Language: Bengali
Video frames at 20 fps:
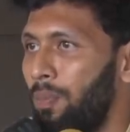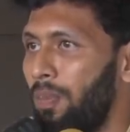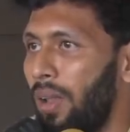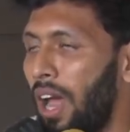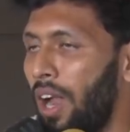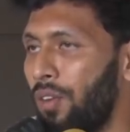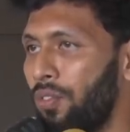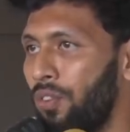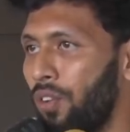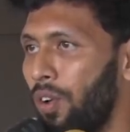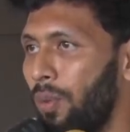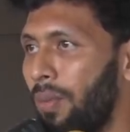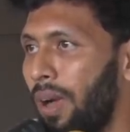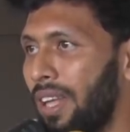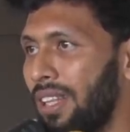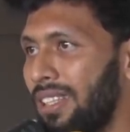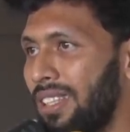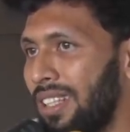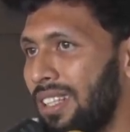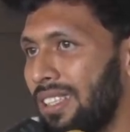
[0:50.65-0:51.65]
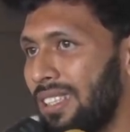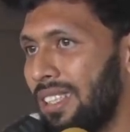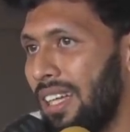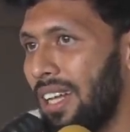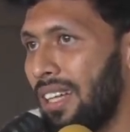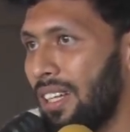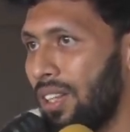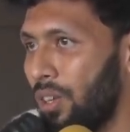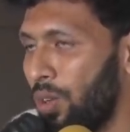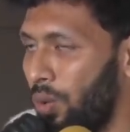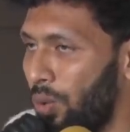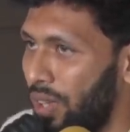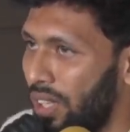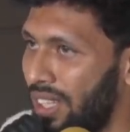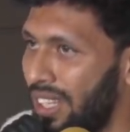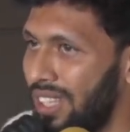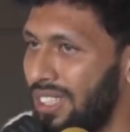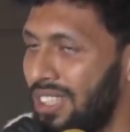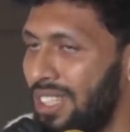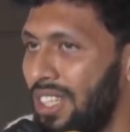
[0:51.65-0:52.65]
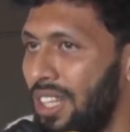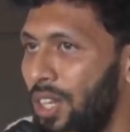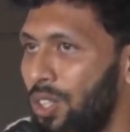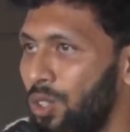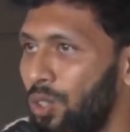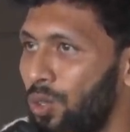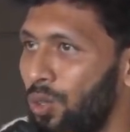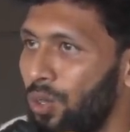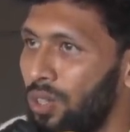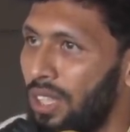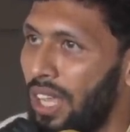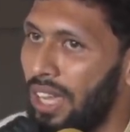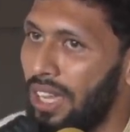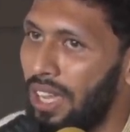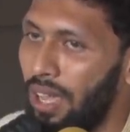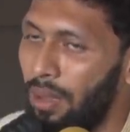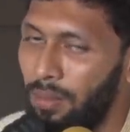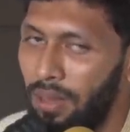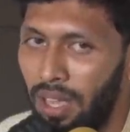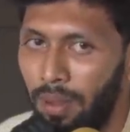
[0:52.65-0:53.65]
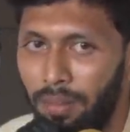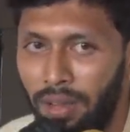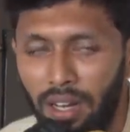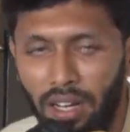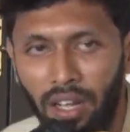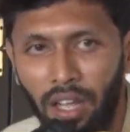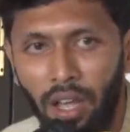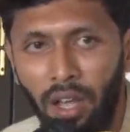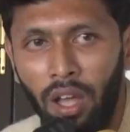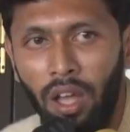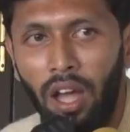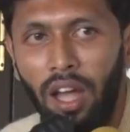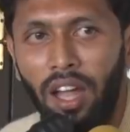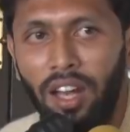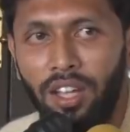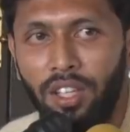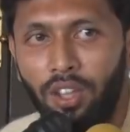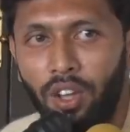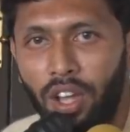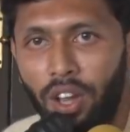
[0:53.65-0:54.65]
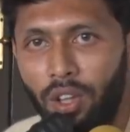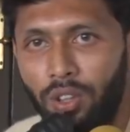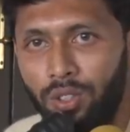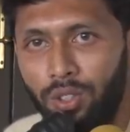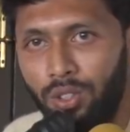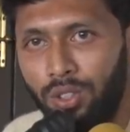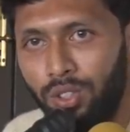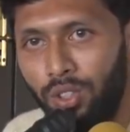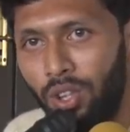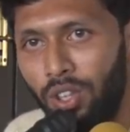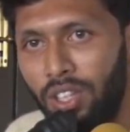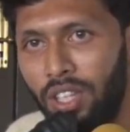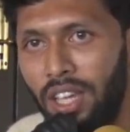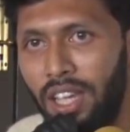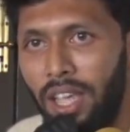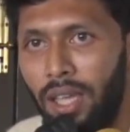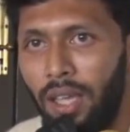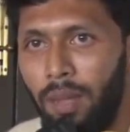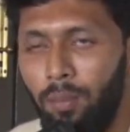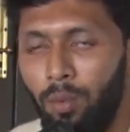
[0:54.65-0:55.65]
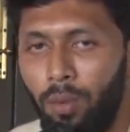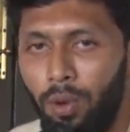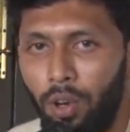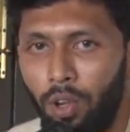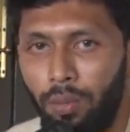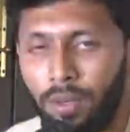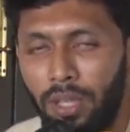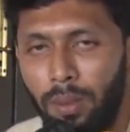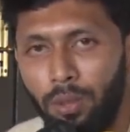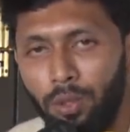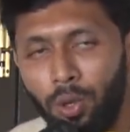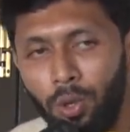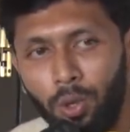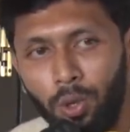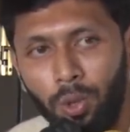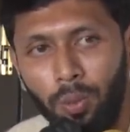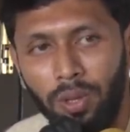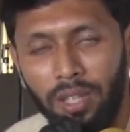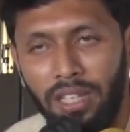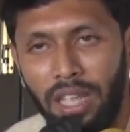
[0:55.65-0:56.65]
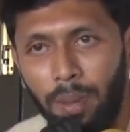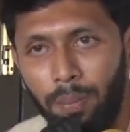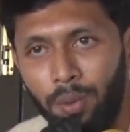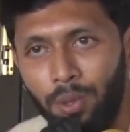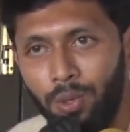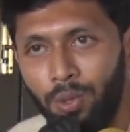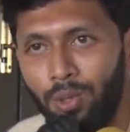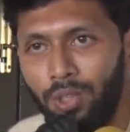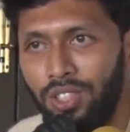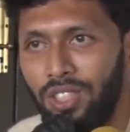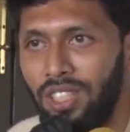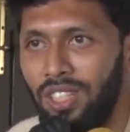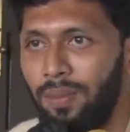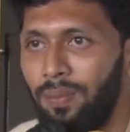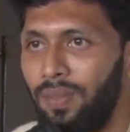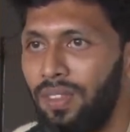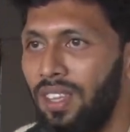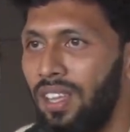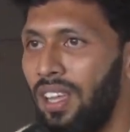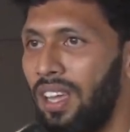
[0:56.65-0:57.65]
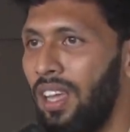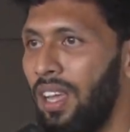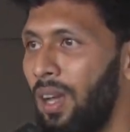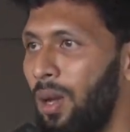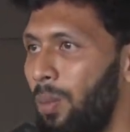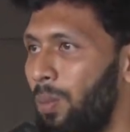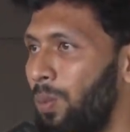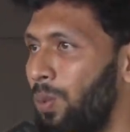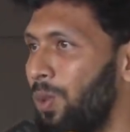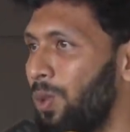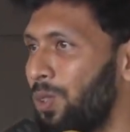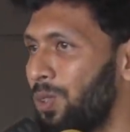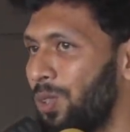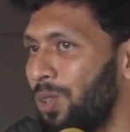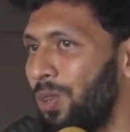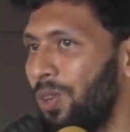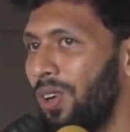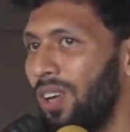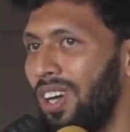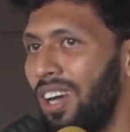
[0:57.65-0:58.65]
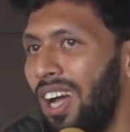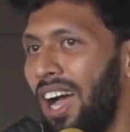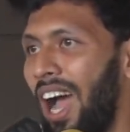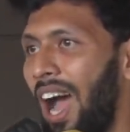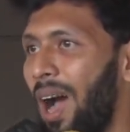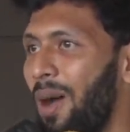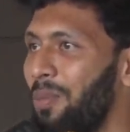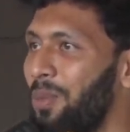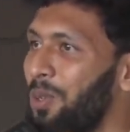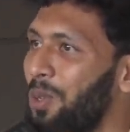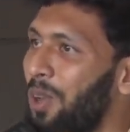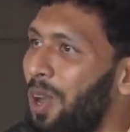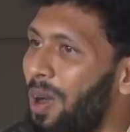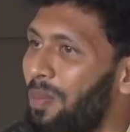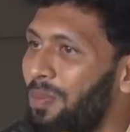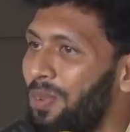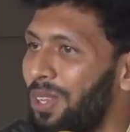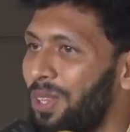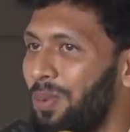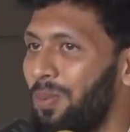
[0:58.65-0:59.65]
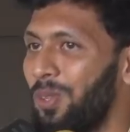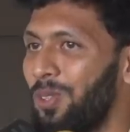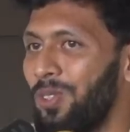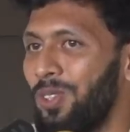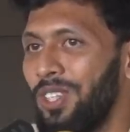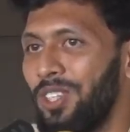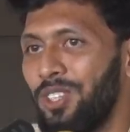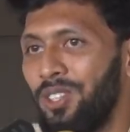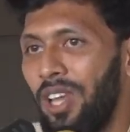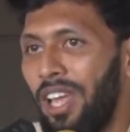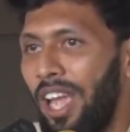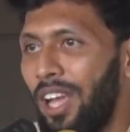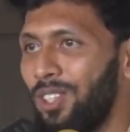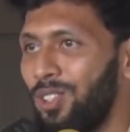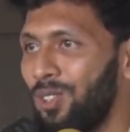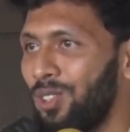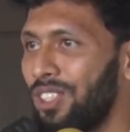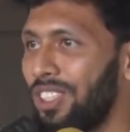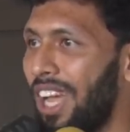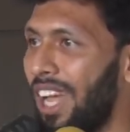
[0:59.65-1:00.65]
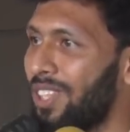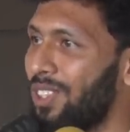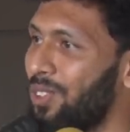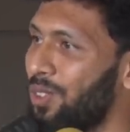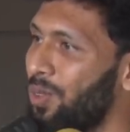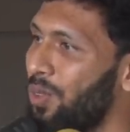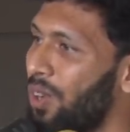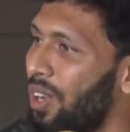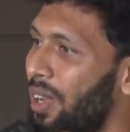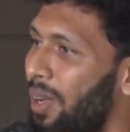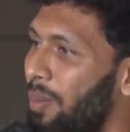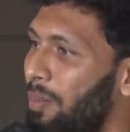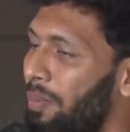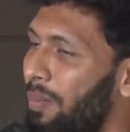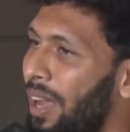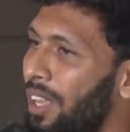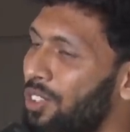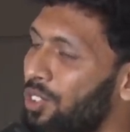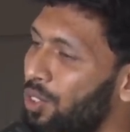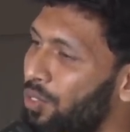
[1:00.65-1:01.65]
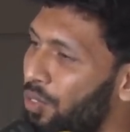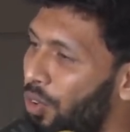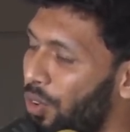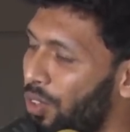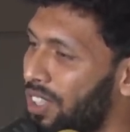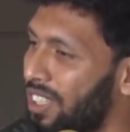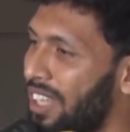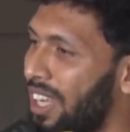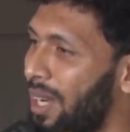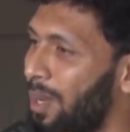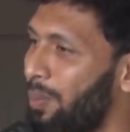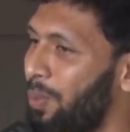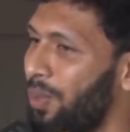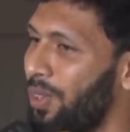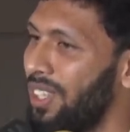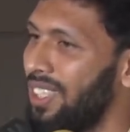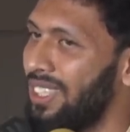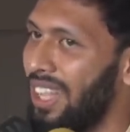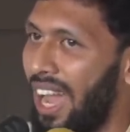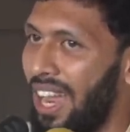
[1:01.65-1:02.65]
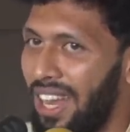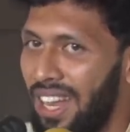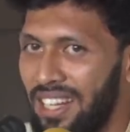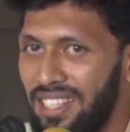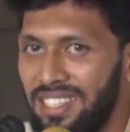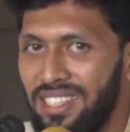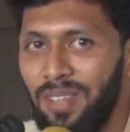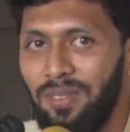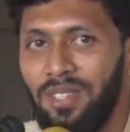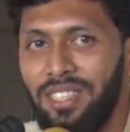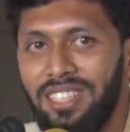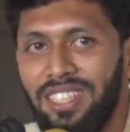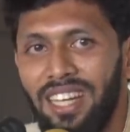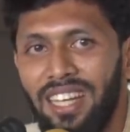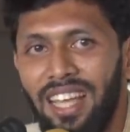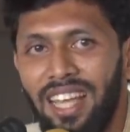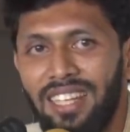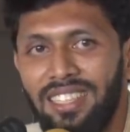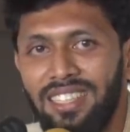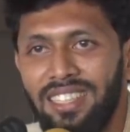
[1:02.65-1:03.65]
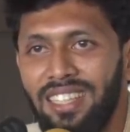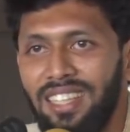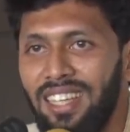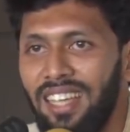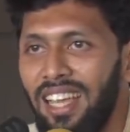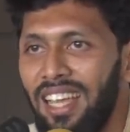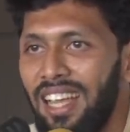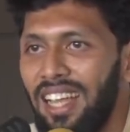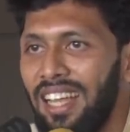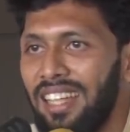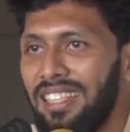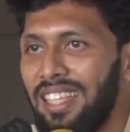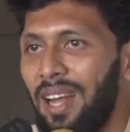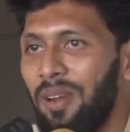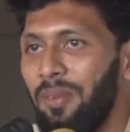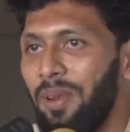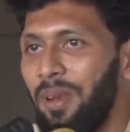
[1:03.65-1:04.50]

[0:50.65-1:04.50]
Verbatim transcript: প্ল্যাটফর্ম আদনান স্যার করে দিয়েছেন এজন্য তাকে আমি আমার হৃদয়ের অন্তঃস্থল থেকে মোবারকবাদ এবং ধন্যবাদ জ্ঞাপন করছি মূলত আমিও আপনাদের মতো একজন ছাত্র মাত্র ফোর্থ ইয়ারে পড়ি এইট সেমিস্টারে আছি তার